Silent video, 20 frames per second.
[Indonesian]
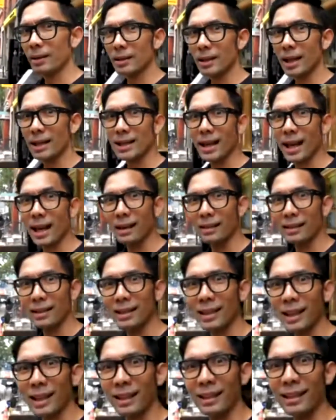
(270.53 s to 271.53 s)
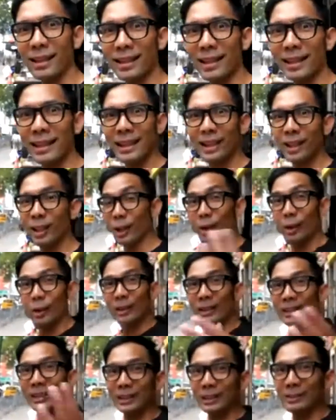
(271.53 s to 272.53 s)
Caca, Caca lagi di sini.
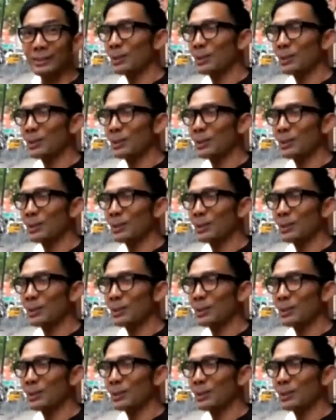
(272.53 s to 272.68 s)
Kita ketemu.